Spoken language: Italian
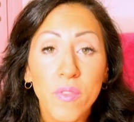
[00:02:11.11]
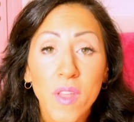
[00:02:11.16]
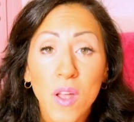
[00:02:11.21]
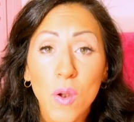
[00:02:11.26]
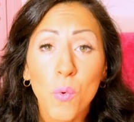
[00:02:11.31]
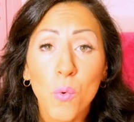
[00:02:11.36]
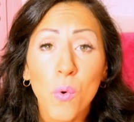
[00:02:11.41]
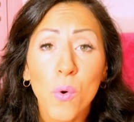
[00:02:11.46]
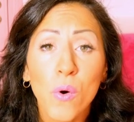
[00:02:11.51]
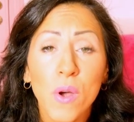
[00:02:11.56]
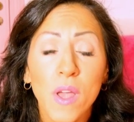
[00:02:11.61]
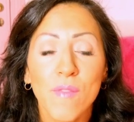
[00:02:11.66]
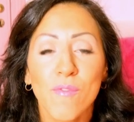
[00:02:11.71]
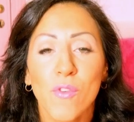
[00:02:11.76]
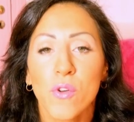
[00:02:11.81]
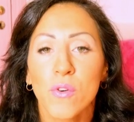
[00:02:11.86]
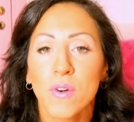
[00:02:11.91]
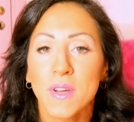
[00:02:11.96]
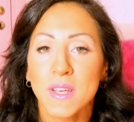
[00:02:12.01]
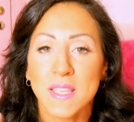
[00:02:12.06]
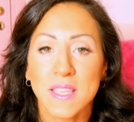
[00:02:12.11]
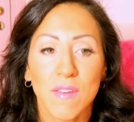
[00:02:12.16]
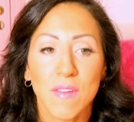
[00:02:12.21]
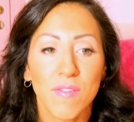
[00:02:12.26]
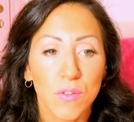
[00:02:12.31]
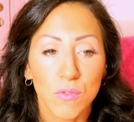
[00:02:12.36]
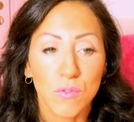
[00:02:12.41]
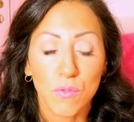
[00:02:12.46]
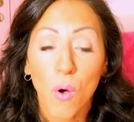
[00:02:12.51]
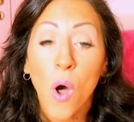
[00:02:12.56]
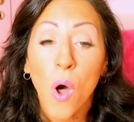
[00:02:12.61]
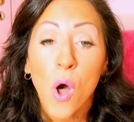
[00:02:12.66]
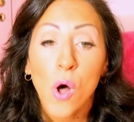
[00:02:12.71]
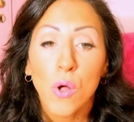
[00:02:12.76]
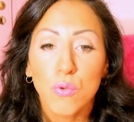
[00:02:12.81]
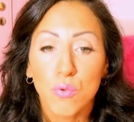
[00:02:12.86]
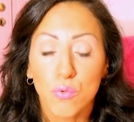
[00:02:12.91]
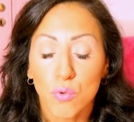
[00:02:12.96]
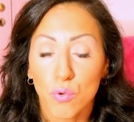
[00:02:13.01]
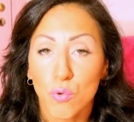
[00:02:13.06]
dei luoghi e voglio che sia fatto
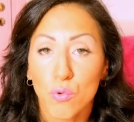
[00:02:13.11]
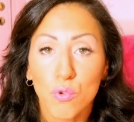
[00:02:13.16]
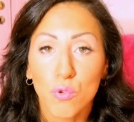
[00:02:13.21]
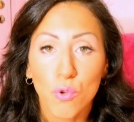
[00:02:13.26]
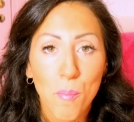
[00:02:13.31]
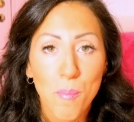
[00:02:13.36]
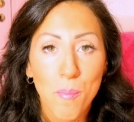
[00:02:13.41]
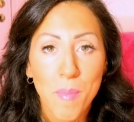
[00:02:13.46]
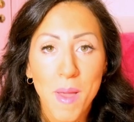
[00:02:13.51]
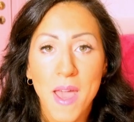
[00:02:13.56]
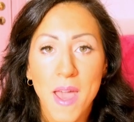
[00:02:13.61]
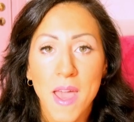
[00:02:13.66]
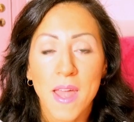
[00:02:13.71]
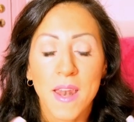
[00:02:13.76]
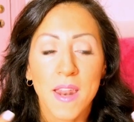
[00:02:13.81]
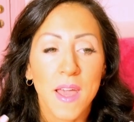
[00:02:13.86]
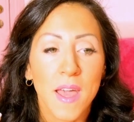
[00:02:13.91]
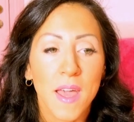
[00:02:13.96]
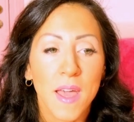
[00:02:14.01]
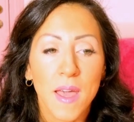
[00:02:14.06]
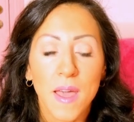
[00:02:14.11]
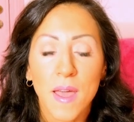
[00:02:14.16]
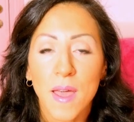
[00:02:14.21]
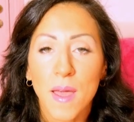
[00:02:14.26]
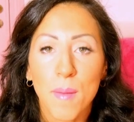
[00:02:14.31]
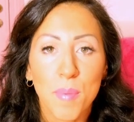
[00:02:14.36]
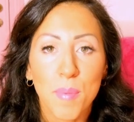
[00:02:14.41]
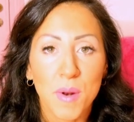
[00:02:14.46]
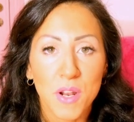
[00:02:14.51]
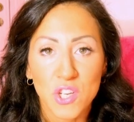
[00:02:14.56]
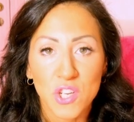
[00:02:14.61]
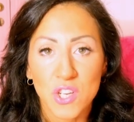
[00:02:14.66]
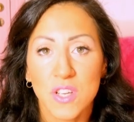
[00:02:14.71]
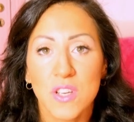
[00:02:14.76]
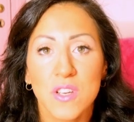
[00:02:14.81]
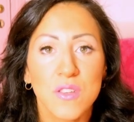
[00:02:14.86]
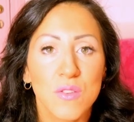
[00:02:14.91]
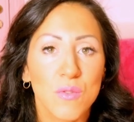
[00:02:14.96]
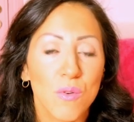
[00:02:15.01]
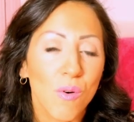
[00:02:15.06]
tutto tutto bene,
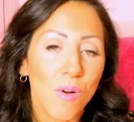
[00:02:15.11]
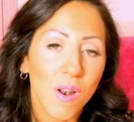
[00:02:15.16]
preciso,